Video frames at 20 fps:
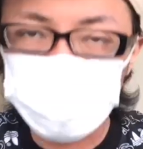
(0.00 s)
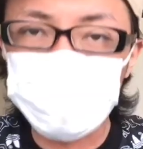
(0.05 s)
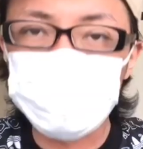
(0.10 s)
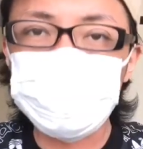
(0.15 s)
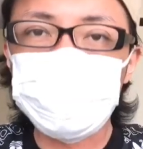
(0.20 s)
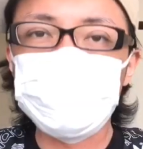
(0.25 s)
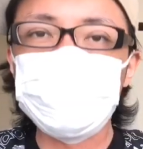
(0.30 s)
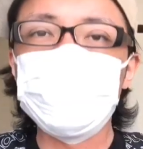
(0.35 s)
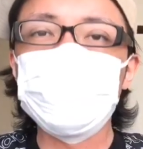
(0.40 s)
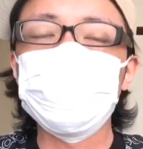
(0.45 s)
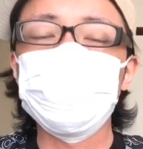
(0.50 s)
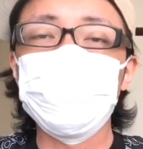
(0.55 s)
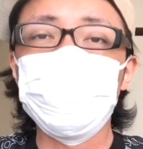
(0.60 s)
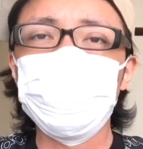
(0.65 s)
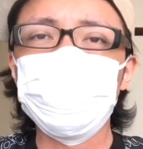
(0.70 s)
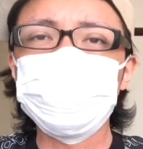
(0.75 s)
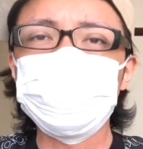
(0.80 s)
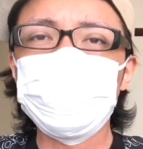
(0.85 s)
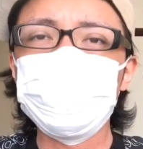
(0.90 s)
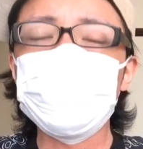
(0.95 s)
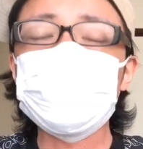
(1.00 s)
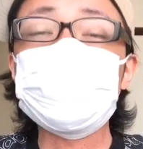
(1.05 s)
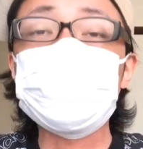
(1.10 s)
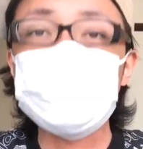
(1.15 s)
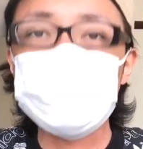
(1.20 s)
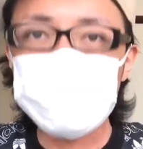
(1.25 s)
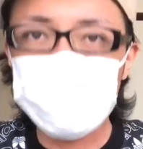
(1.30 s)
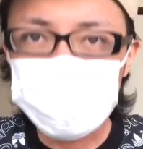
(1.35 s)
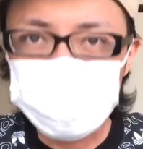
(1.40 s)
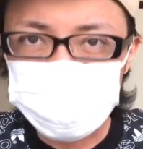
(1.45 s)
こんばんは。おはようございま
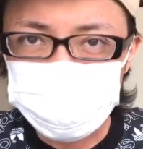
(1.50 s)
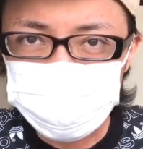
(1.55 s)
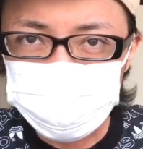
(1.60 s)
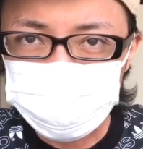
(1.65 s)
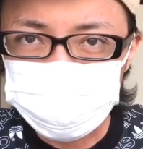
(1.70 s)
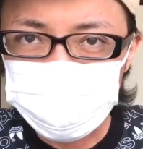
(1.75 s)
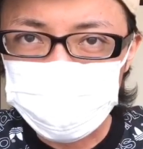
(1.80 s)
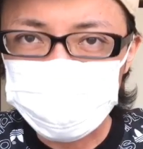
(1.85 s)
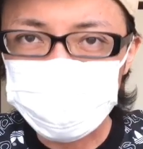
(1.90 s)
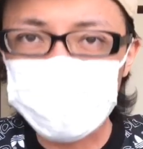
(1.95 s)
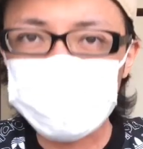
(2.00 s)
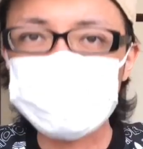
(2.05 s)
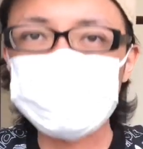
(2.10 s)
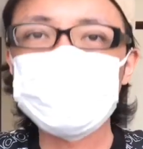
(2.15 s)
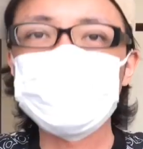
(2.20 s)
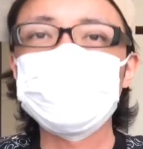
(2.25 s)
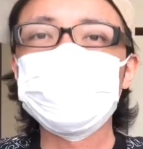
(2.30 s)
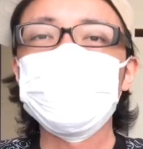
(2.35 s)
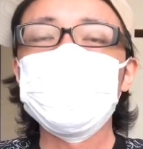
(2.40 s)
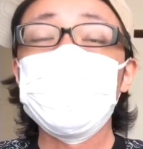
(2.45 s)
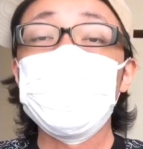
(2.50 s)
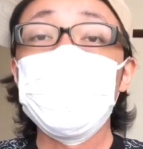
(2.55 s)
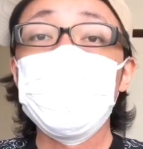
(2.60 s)
す。安すでございます。